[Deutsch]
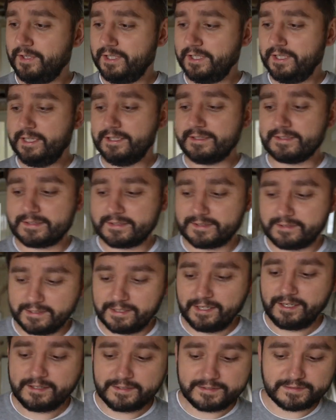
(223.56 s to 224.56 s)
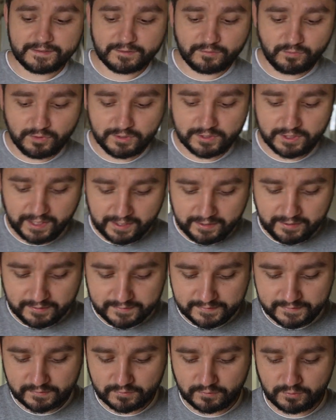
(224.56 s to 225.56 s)
weil jedes Dach ist natürlich
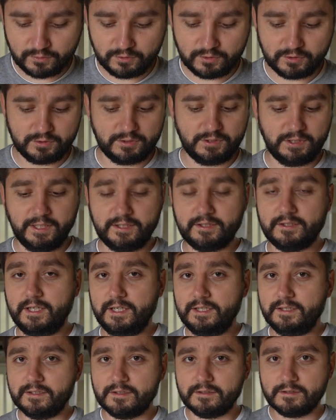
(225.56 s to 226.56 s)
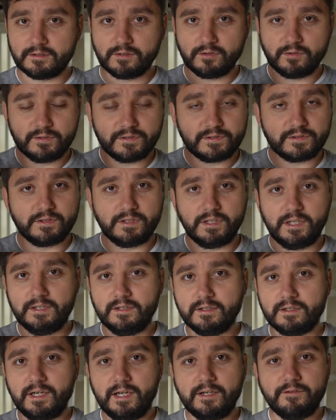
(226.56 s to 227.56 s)
anders und hat eine andere Größe, eine
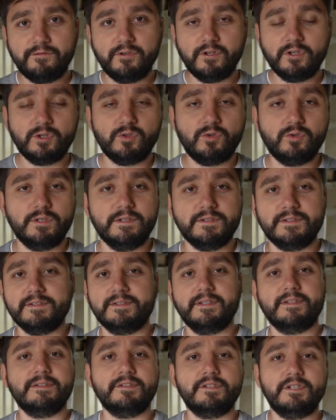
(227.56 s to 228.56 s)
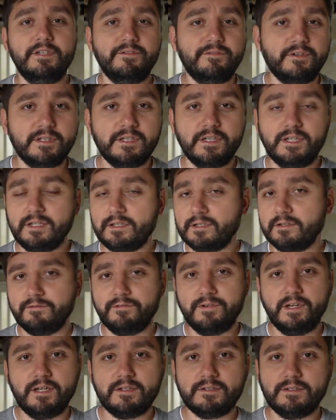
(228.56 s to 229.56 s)
andere Anforderung. Ist es jetzt ein Schieferdach, ein
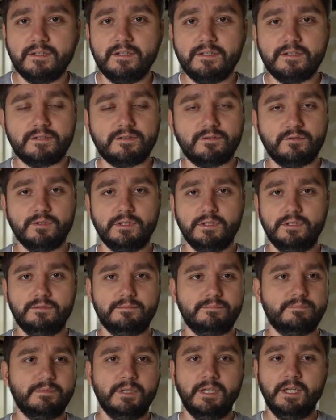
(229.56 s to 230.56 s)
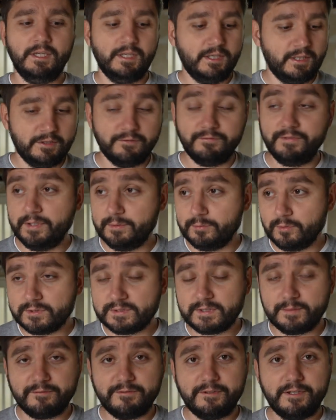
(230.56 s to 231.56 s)
Flachdach oder wie in
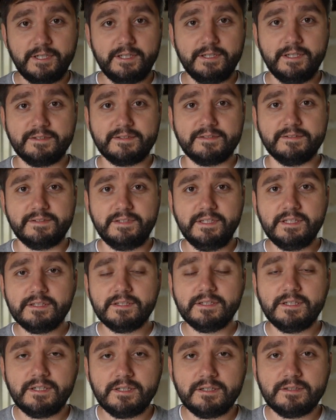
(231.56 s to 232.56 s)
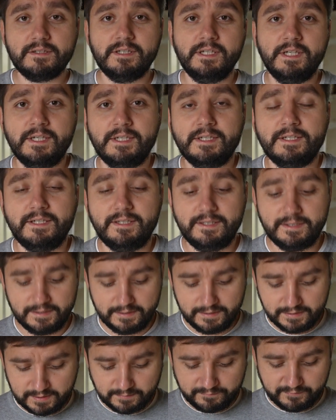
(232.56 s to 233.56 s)
unserem Fall jetzt ein Ziegeldach?
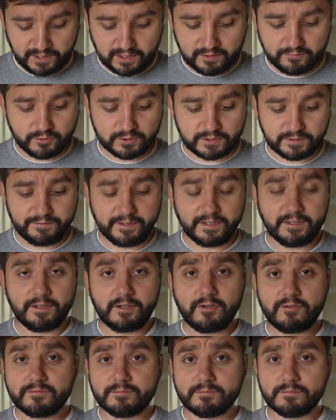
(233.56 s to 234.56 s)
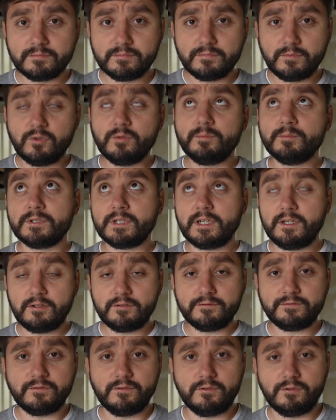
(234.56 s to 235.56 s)
Äh, ich habe Frankfurter Pfanne offen oben
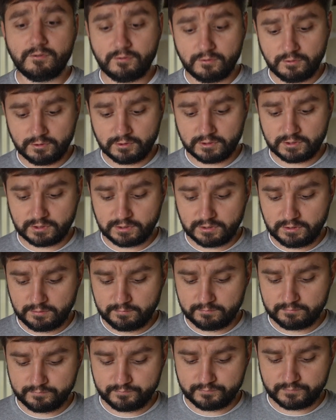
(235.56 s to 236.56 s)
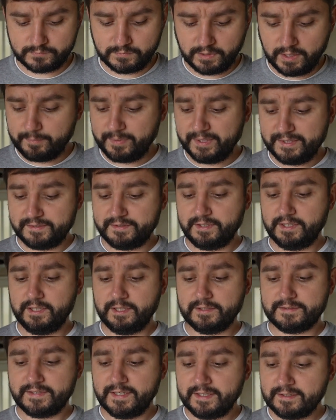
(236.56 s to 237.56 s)
drauf und ähm, da passt der
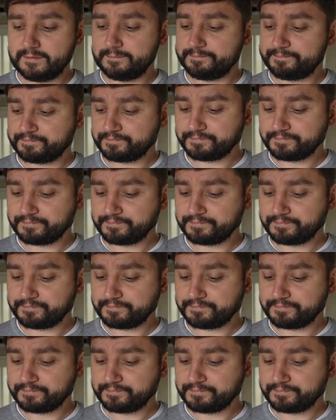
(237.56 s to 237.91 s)
EDZ.